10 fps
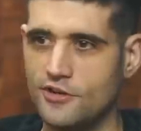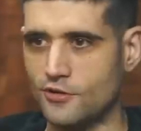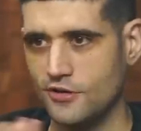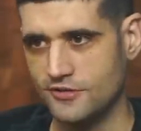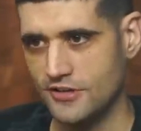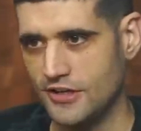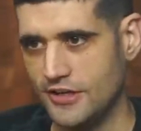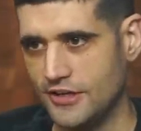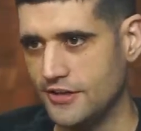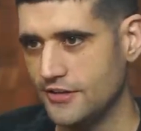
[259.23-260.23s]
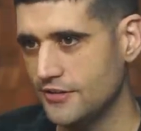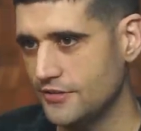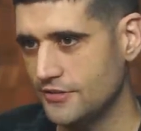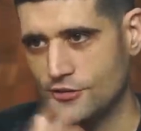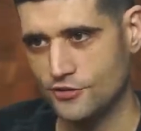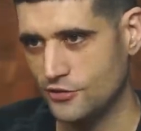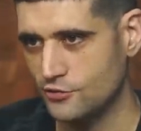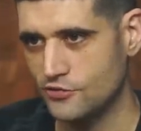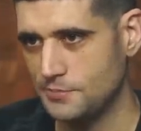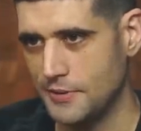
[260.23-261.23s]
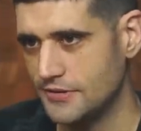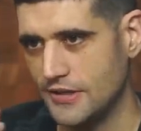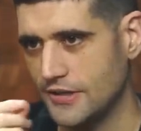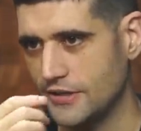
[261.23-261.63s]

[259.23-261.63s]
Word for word: agora com essa galera e dar um jeito de passar isso.